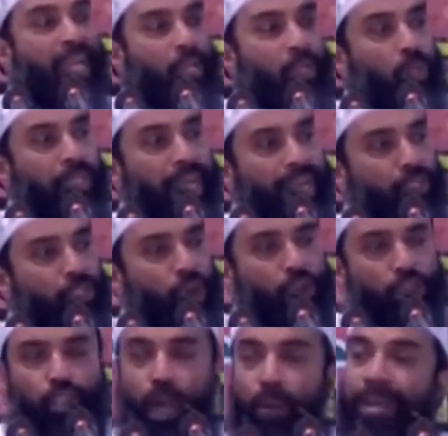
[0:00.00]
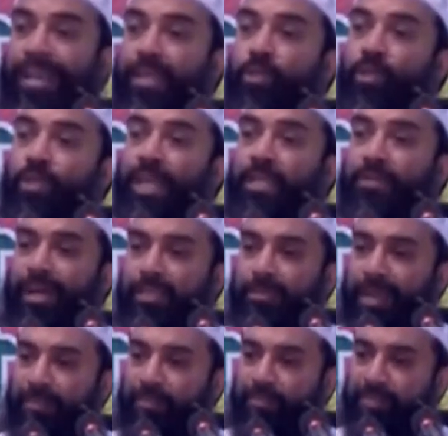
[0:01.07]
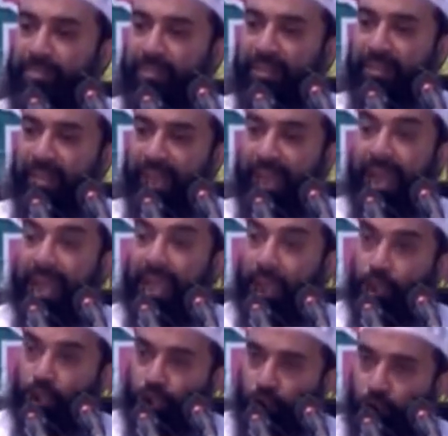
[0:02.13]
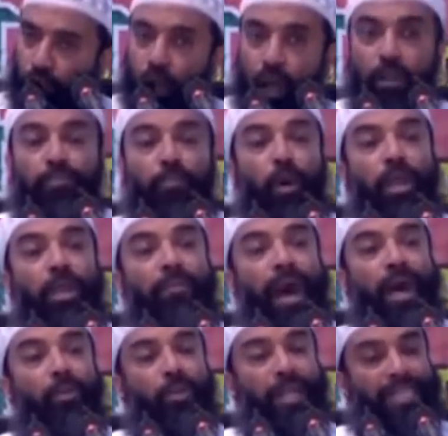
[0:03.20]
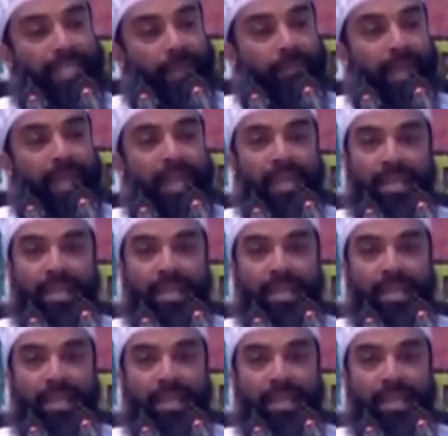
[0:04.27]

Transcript: কিছু দেশ ধ্বংস হবে কিছু দেশ বাঁচবে কিন্তু যখন পরিবার উঠে যাবে